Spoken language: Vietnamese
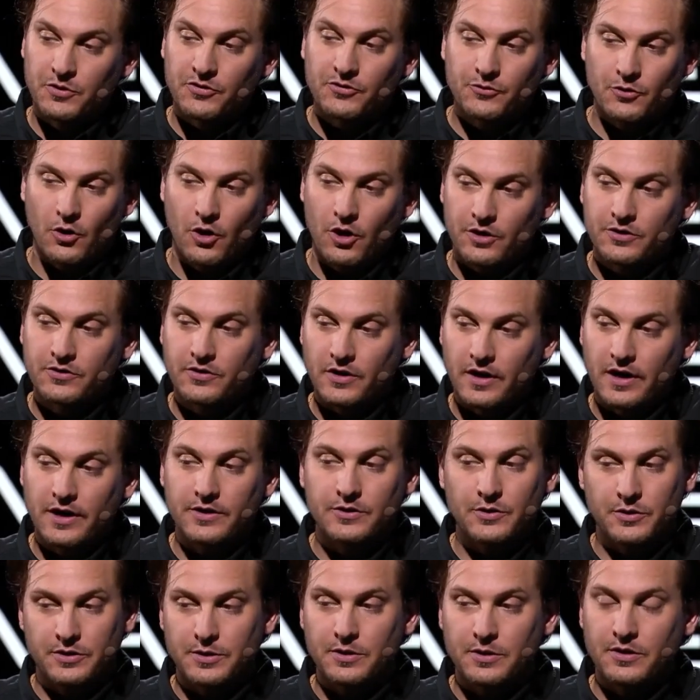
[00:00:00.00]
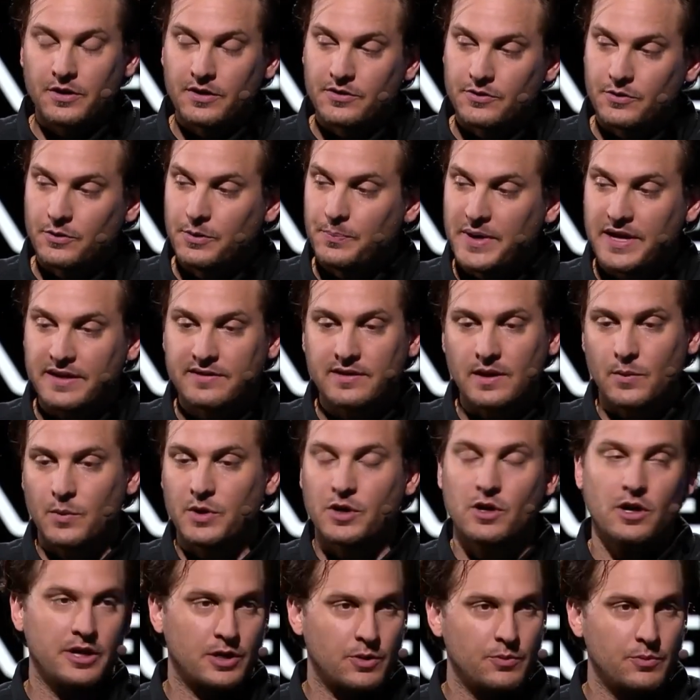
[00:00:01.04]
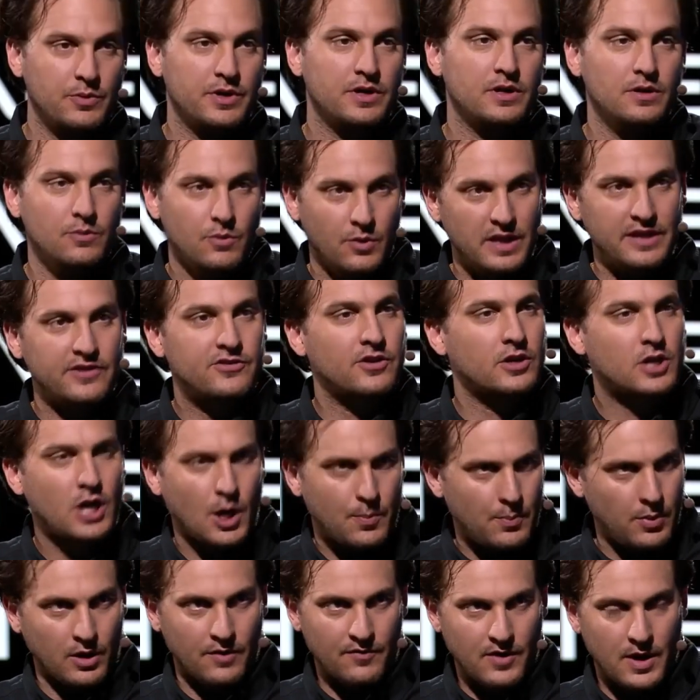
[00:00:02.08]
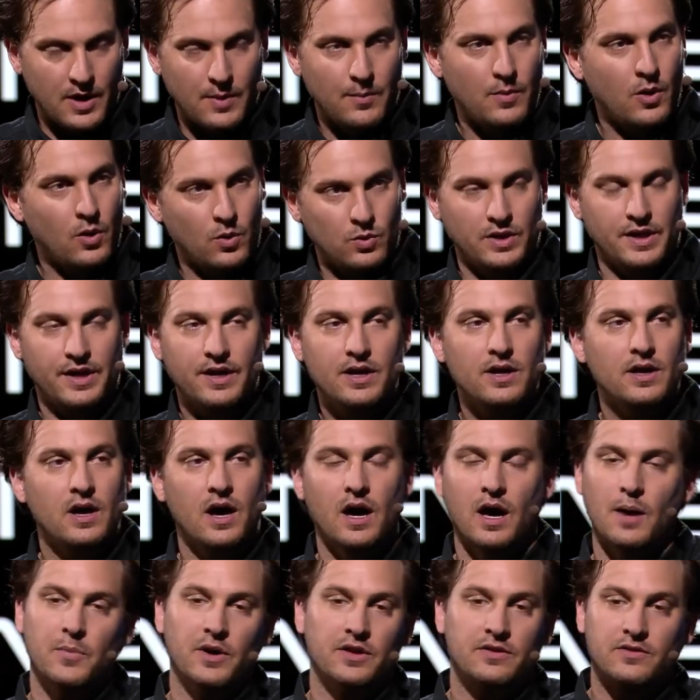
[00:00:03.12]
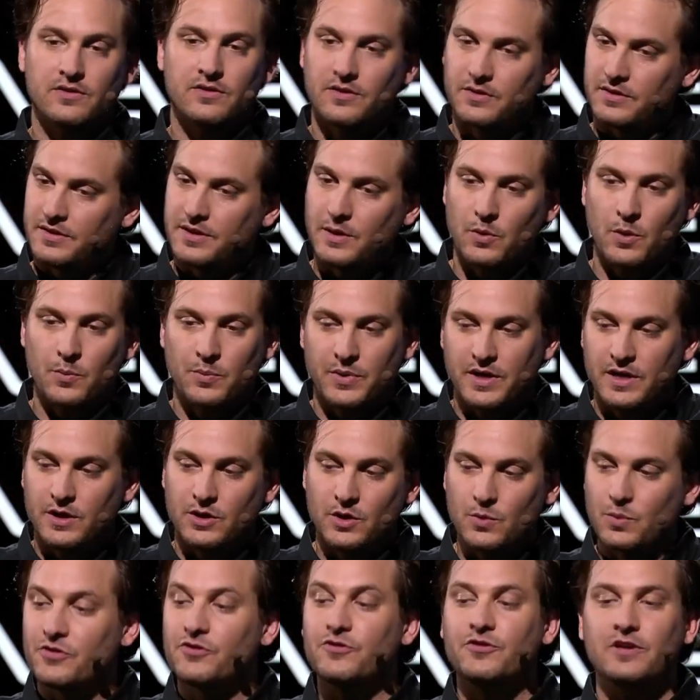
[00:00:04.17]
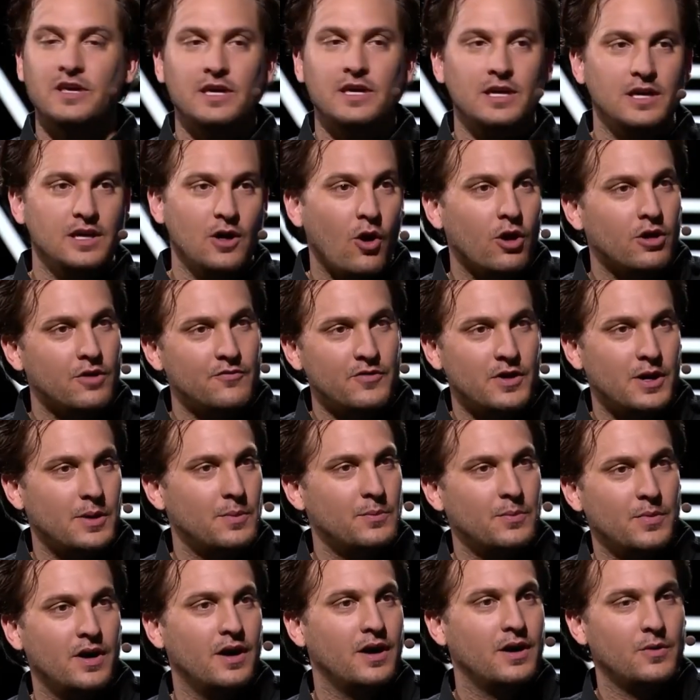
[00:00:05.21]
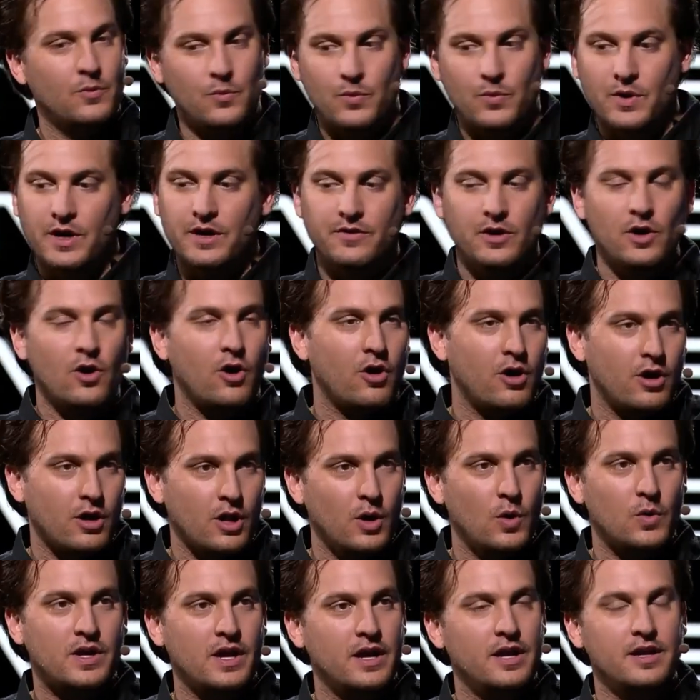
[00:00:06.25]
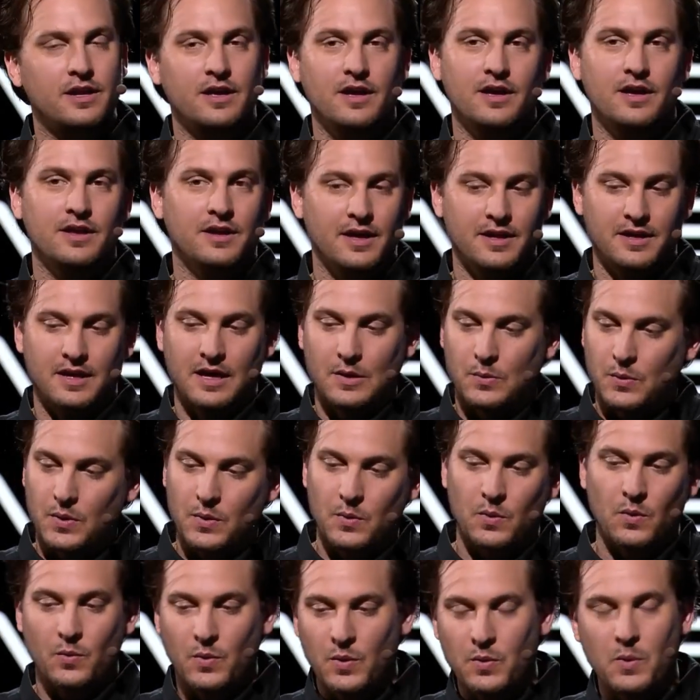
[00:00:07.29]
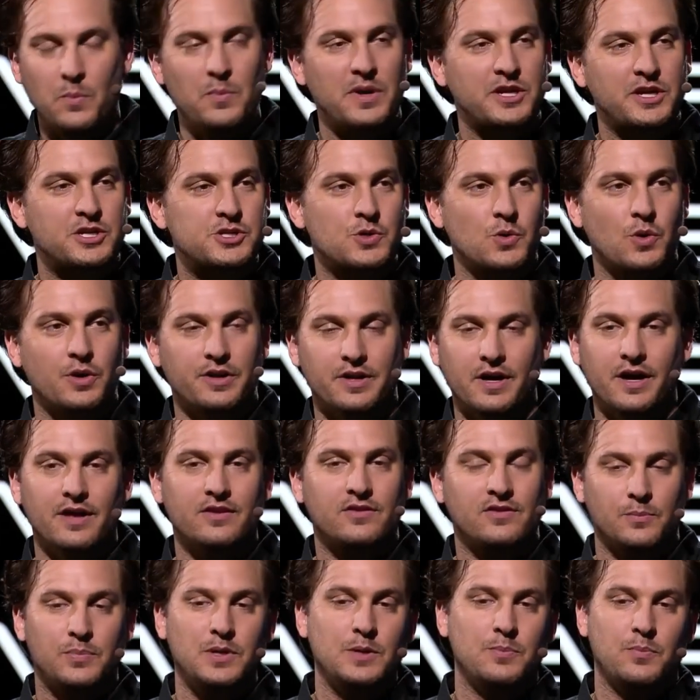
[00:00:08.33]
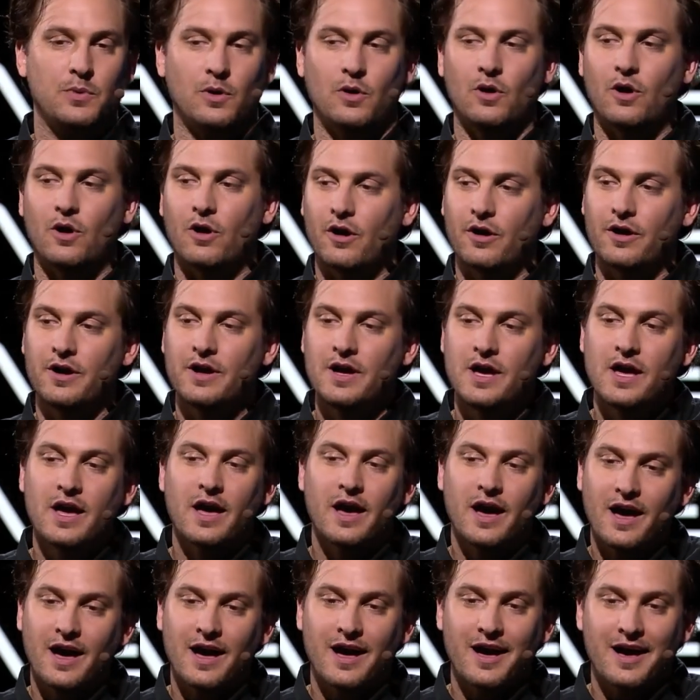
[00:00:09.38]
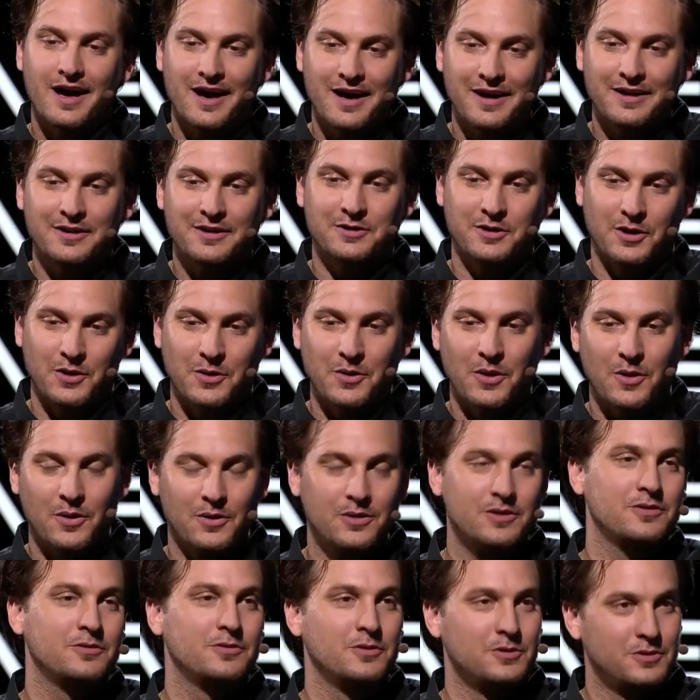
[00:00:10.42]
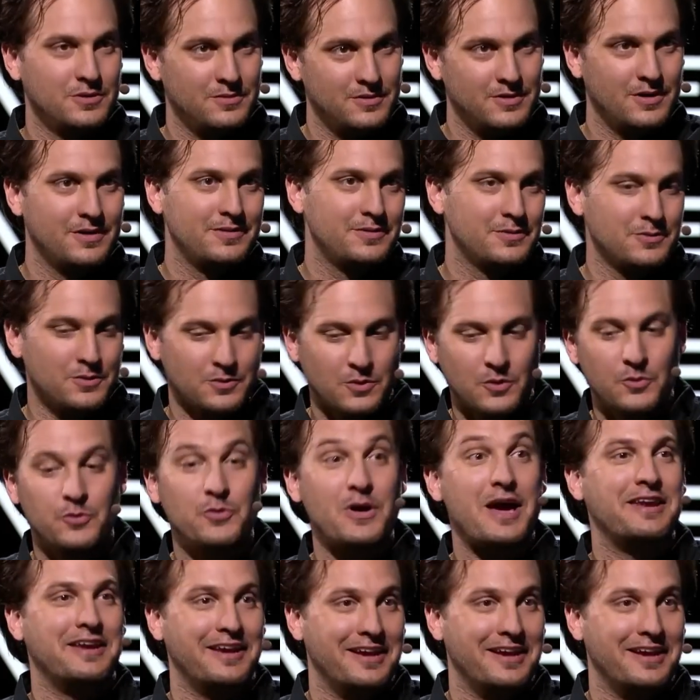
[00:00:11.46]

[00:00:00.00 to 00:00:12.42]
Ngay từ đầu, trong giai đoạn thử nghiệm, chúng tôi sẽ chỉ phát hành một vài trong số chúng. Nhưng anh sẽ thấy tất cả uh, chúng, vị trí của chúng, và chúng tôi sẽ đảm bảo rằng mọi người đã sẵn sàng khi NFT sắp rơi xuống.